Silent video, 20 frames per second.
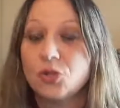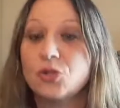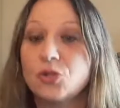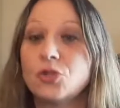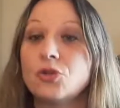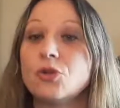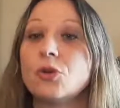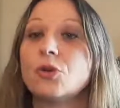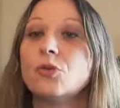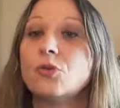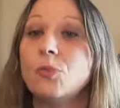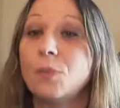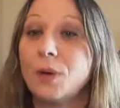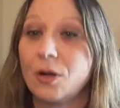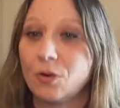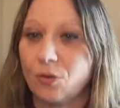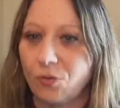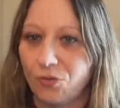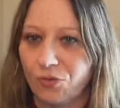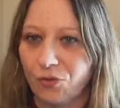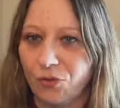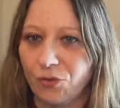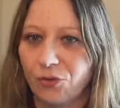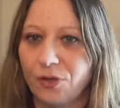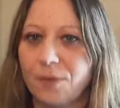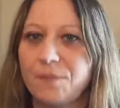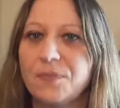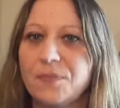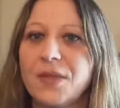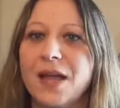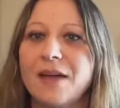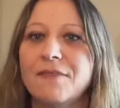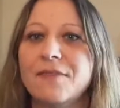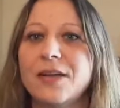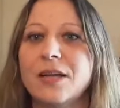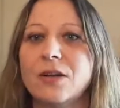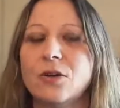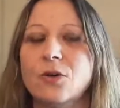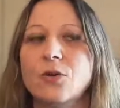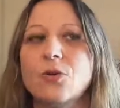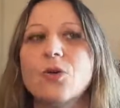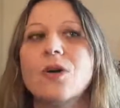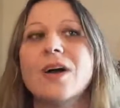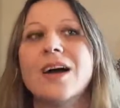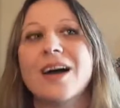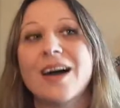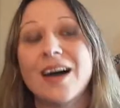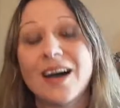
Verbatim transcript: surtout pas confondre avec le